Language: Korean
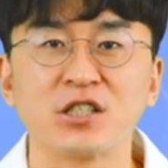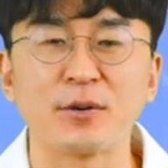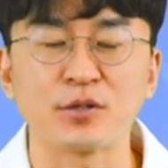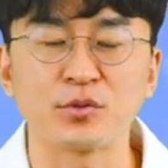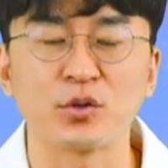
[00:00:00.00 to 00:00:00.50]
잊지
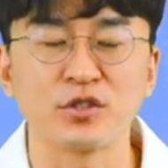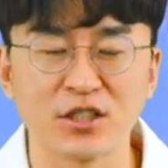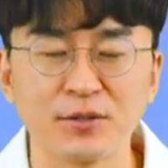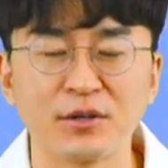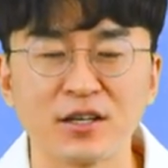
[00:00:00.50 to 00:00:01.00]
마십시오.
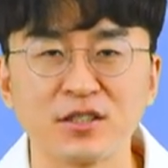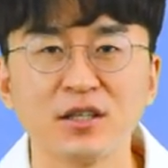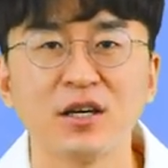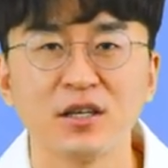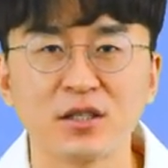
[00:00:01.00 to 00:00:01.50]

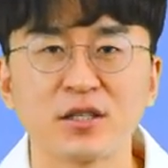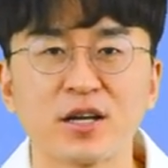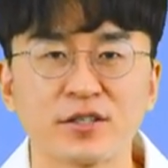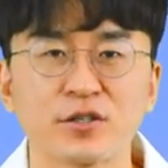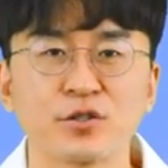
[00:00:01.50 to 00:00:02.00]
지금까지
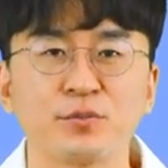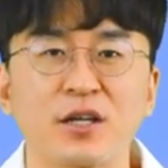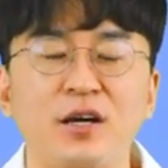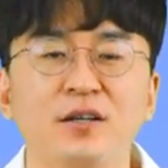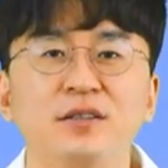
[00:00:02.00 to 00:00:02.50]
리틀렉스였습니다.